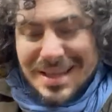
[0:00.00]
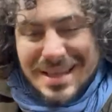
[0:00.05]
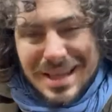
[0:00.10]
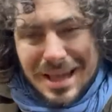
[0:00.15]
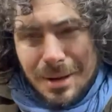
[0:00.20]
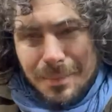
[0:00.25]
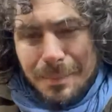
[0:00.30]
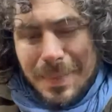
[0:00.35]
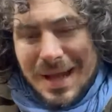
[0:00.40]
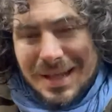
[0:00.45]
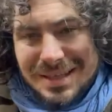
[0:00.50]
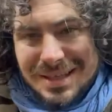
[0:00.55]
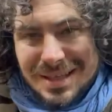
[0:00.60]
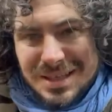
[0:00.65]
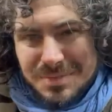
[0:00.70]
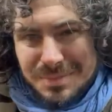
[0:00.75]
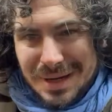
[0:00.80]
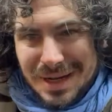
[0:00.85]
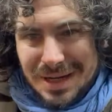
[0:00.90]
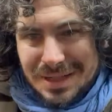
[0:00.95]
Campagne
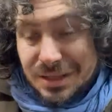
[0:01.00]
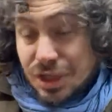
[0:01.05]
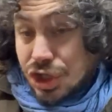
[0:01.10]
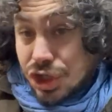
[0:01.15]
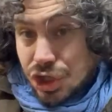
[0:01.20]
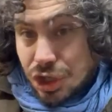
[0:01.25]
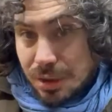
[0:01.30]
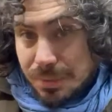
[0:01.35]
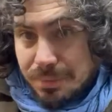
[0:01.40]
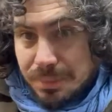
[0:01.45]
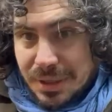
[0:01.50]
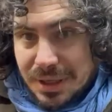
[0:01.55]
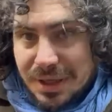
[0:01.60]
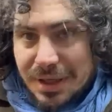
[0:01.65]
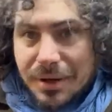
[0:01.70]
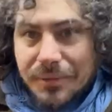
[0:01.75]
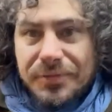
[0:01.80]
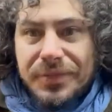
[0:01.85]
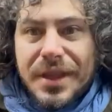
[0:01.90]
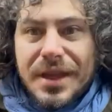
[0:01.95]
smart
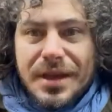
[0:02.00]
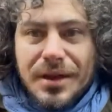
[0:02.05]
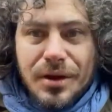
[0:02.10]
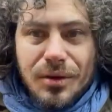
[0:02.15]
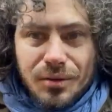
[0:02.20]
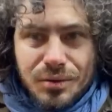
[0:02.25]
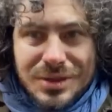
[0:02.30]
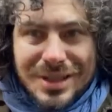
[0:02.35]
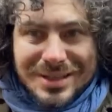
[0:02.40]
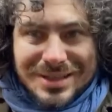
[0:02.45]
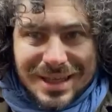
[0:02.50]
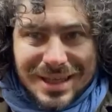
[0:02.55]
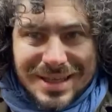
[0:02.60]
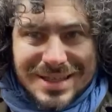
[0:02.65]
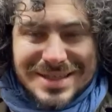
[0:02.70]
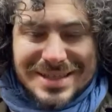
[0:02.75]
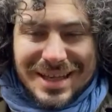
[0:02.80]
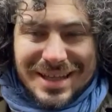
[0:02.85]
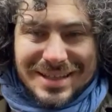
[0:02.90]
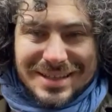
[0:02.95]
shopping
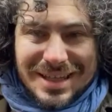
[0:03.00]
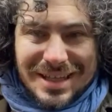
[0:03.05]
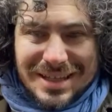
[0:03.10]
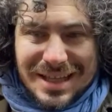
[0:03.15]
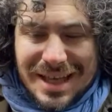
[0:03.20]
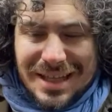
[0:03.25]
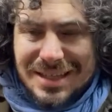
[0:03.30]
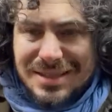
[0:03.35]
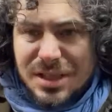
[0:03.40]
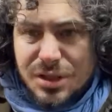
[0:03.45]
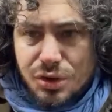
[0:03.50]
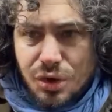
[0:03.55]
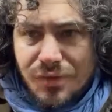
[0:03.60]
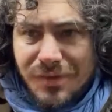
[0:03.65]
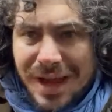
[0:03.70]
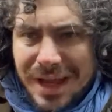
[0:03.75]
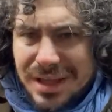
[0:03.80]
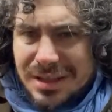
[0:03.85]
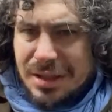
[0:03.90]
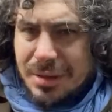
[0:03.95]
un'interessante analisi sui
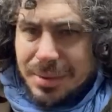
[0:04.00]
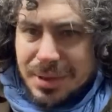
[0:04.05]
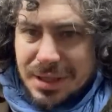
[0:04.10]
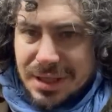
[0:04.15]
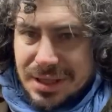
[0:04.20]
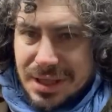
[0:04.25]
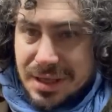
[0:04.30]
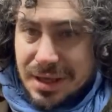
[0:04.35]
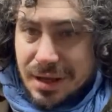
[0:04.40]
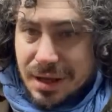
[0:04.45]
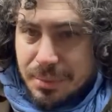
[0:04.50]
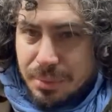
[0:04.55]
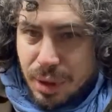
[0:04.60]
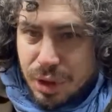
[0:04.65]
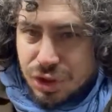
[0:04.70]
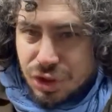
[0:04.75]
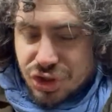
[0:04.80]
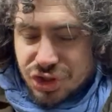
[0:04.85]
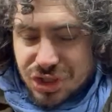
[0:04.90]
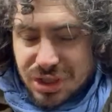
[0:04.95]
vari tipi di click che
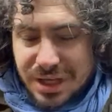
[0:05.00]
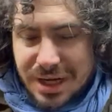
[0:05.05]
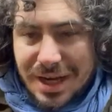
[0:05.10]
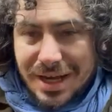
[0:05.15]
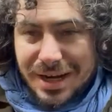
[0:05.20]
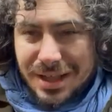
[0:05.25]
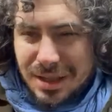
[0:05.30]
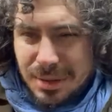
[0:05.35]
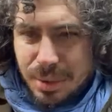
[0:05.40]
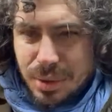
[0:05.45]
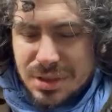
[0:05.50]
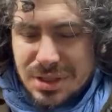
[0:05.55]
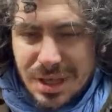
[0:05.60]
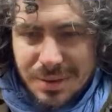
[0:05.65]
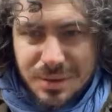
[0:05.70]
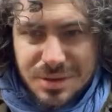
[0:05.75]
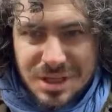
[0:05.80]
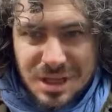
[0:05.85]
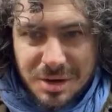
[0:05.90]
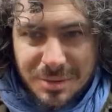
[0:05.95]
possono generare, li
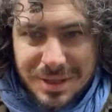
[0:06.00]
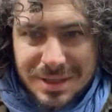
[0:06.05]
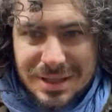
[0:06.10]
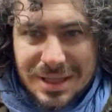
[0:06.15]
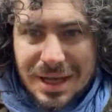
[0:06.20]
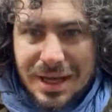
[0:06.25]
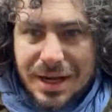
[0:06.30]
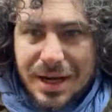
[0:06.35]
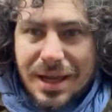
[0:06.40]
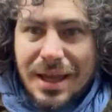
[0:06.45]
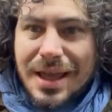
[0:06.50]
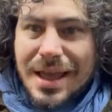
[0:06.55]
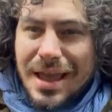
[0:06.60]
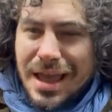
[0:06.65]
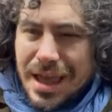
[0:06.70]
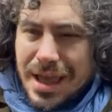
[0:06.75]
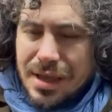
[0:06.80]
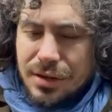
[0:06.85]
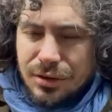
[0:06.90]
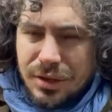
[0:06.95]
possiamo segmentare
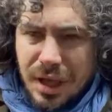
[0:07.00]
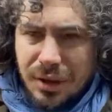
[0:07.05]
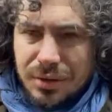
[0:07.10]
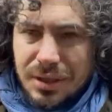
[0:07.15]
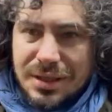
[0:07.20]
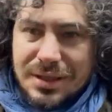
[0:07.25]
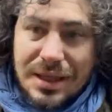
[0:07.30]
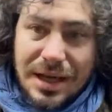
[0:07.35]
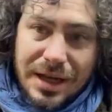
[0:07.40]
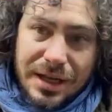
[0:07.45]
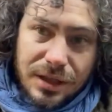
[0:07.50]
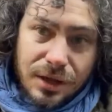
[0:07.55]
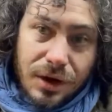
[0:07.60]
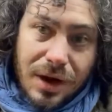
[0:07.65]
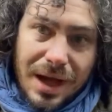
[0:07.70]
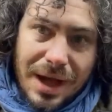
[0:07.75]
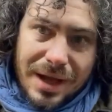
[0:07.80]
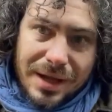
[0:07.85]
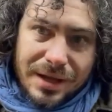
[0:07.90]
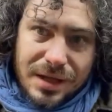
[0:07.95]
e non è un dettaglio,
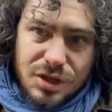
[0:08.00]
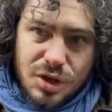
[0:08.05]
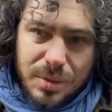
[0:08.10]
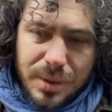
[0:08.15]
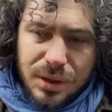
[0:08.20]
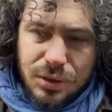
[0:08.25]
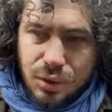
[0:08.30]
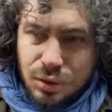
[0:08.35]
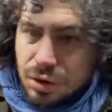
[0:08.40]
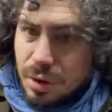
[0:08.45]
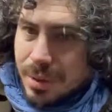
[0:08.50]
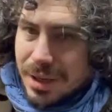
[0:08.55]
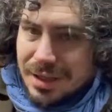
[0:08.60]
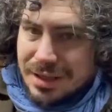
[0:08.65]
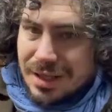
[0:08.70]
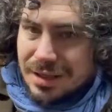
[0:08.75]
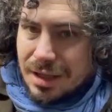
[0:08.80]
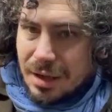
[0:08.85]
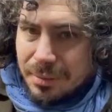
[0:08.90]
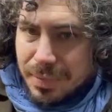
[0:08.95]
anche e soprattutto per
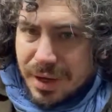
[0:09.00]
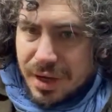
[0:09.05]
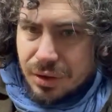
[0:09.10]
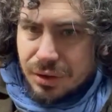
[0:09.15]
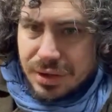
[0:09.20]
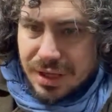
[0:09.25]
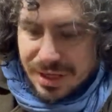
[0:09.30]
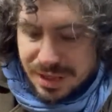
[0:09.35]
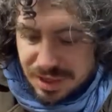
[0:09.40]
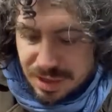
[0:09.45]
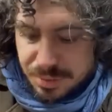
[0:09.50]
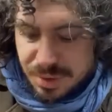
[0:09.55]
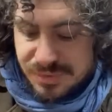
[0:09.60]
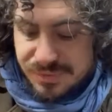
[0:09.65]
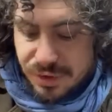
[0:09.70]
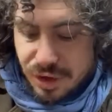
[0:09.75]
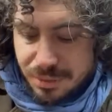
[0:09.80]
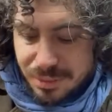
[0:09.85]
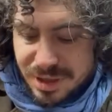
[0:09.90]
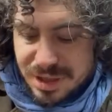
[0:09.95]
andare a paragonare alle
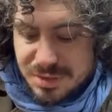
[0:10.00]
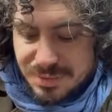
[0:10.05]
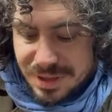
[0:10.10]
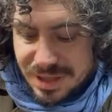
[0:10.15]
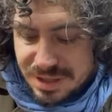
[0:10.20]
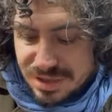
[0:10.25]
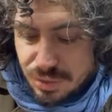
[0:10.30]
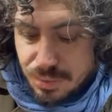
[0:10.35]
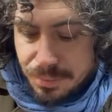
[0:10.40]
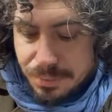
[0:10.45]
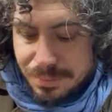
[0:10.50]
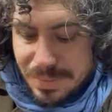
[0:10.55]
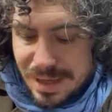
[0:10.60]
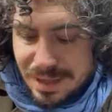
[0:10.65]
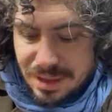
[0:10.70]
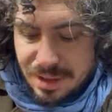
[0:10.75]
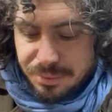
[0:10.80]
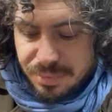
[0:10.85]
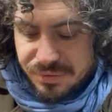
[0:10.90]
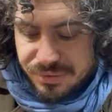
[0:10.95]
performance max, un
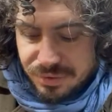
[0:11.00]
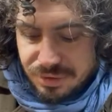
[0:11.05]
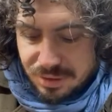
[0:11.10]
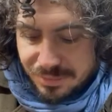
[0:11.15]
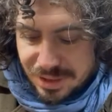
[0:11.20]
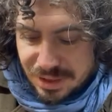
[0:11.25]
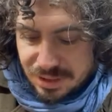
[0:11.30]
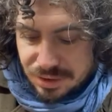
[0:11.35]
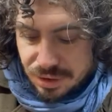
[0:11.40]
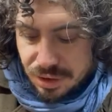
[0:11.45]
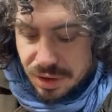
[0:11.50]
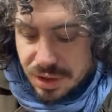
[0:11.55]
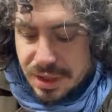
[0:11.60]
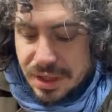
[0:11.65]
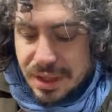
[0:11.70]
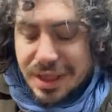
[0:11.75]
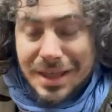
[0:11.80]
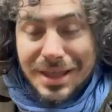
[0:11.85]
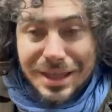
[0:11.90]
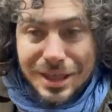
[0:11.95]
bel approfondimento.
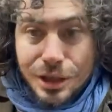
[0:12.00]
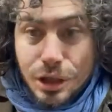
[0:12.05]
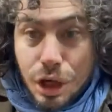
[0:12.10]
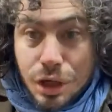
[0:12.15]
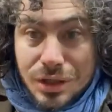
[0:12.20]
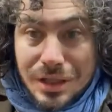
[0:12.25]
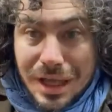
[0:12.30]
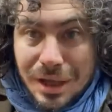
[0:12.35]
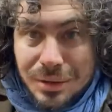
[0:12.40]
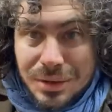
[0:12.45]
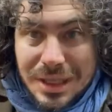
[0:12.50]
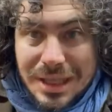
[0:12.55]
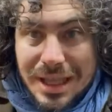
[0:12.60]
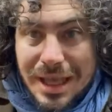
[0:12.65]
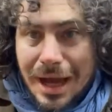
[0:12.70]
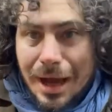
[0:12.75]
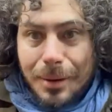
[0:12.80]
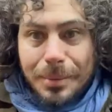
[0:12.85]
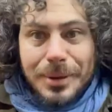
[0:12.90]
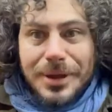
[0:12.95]
Il lockdown delle
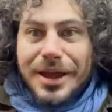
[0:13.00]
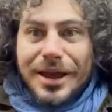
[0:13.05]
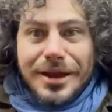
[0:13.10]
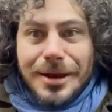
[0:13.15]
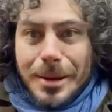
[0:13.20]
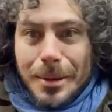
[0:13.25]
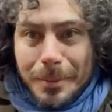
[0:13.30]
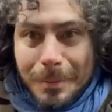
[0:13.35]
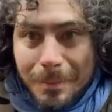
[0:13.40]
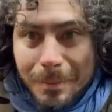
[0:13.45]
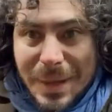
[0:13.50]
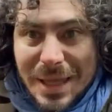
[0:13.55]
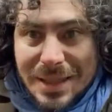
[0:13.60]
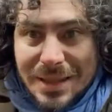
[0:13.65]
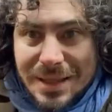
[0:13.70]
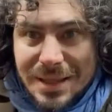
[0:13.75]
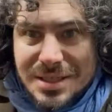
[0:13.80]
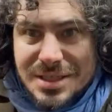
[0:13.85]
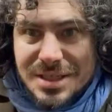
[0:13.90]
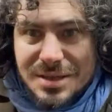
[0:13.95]
api,
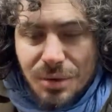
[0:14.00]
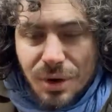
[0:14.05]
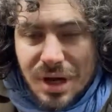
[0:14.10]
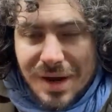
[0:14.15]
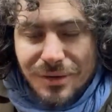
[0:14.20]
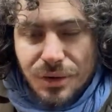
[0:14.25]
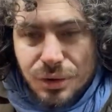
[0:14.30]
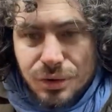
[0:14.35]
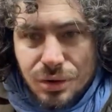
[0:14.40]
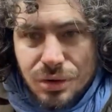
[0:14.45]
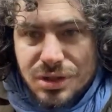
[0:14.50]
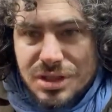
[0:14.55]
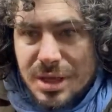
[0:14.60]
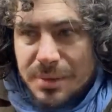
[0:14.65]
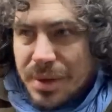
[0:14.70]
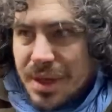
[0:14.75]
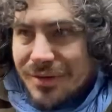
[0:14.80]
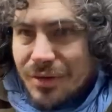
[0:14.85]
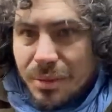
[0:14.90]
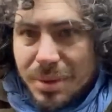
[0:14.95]
bellissimo cavolo, non lo
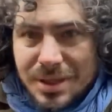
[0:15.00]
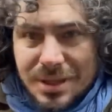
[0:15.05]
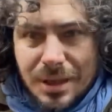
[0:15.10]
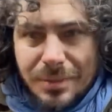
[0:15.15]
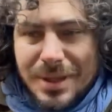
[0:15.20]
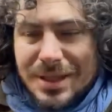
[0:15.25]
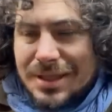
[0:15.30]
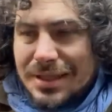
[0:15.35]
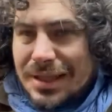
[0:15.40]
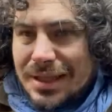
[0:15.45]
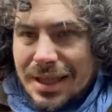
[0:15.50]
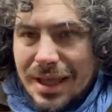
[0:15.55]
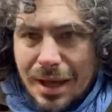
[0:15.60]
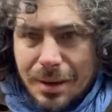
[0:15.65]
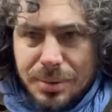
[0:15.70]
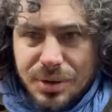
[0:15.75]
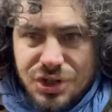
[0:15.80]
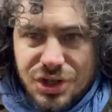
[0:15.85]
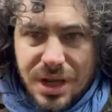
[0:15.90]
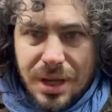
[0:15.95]
sapevo, praticamente nelle
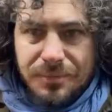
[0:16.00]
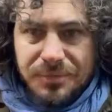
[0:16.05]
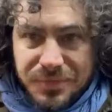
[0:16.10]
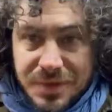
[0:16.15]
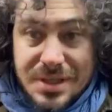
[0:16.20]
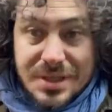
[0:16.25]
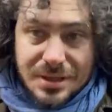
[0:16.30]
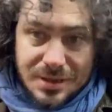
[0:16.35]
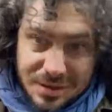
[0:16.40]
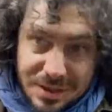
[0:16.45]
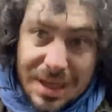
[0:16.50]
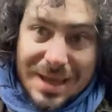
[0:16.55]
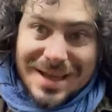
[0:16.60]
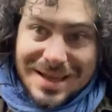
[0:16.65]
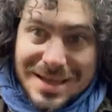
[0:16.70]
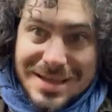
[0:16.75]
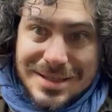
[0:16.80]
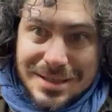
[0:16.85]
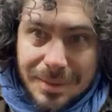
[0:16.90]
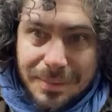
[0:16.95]
api, cioè,
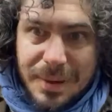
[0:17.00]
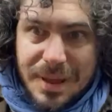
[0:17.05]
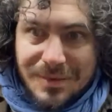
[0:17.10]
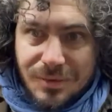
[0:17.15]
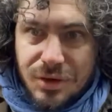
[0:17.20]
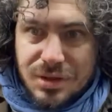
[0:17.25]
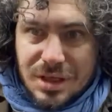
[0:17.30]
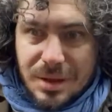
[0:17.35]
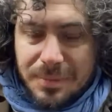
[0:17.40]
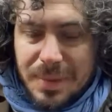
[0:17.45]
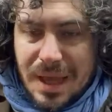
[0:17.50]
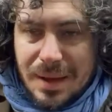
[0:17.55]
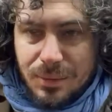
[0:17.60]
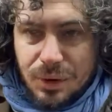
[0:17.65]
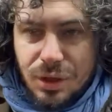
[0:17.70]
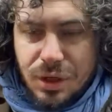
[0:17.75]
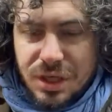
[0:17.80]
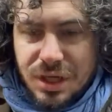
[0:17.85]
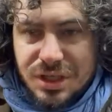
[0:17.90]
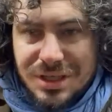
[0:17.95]
sapevo, sappiamo,
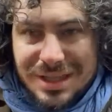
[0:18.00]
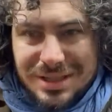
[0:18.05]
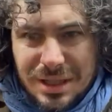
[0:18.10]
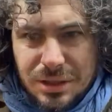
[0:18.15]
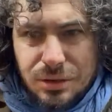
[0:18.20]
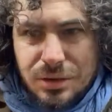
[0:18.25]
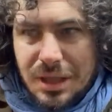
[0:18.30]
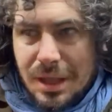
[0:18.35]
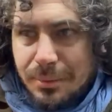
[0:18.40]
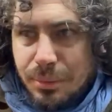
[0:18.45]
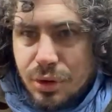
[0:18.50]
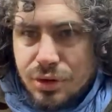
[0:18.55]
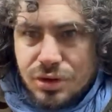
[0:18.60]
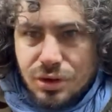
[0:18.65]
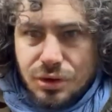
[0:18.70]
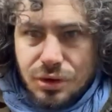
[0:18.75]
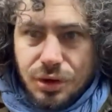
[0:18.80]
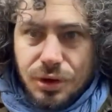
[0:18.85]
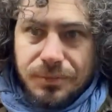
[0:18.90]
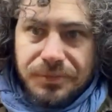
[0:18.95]
no, che da tanto tempo
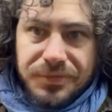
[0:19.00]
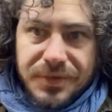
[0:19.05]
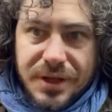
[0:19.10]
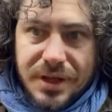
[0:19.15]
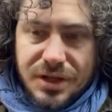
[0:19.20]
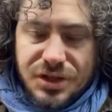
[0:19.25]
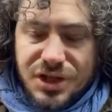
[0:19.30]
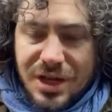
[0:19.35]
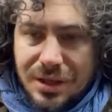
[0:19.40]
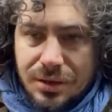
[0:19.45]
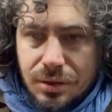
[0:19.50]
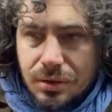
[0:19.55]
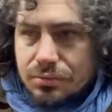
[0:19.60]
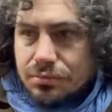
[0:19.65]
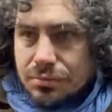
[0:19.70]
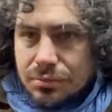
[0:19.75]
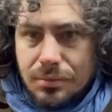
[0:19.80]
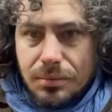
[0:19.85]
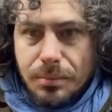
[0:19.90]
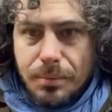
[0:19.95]
sono, eh, hanno
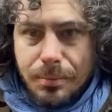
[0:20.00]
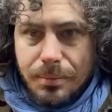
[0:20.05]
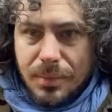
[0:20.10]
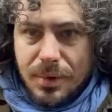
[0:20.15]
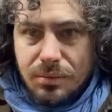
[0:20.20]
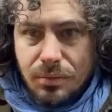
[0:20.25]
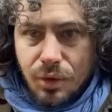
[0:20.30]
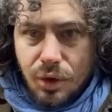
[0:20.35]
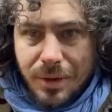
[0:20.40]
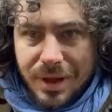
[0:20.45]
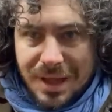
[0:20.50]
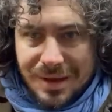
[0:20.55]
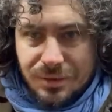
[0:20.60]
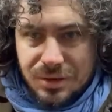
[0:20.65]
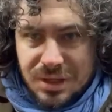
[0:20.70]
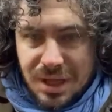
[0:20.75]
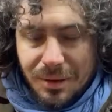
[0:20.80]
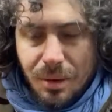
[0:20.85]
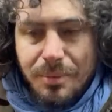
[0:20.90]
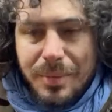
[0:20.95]
un, come cavolo
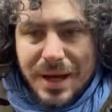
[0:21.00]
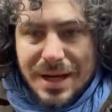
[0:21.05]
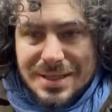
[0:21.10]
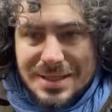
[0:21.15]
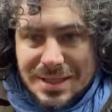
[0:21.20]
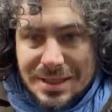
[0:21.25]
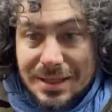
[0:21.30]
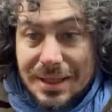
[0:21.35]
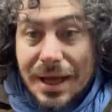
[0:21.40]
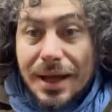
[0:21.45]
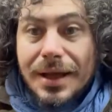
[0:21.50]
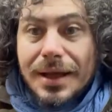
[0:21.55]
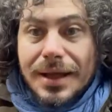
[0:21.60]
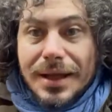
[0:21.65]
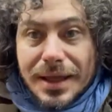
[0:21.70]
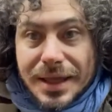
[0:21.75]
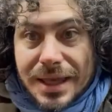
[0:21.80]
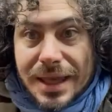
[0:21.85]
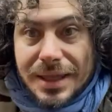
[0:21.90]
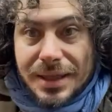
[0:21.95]
si chiama, un parassita
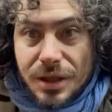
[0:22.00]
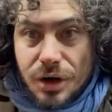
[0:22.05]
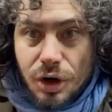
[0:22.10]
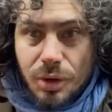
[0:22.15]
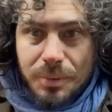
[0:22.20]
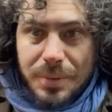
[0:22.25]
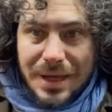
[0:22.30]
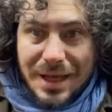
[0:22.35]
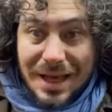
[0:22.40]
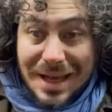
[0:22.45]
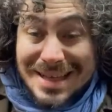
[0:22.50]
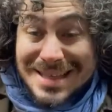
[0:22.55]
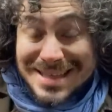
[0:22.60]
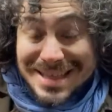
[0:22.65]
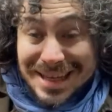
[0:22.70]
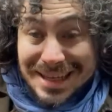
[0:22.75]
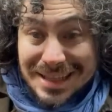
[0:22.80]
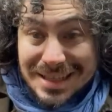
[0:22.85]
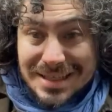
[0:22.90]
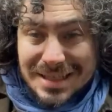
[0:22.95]
che gli rompe
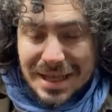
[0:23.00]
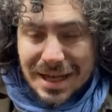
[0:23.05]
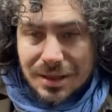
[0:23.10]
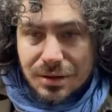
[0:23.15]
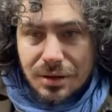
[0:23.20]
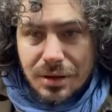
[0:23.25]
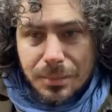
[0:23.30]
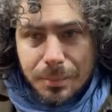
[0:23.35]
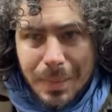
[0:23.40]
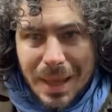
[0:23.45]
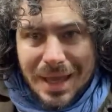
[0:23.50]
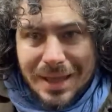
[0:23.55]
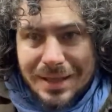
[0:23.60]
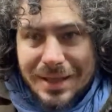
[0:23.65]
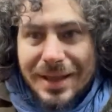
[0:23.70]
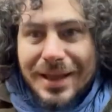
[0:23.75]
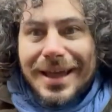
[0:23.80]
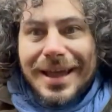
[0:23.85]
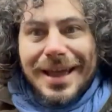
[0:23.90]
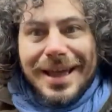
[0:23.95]
assai le scatole.
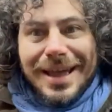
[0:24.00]
Bene,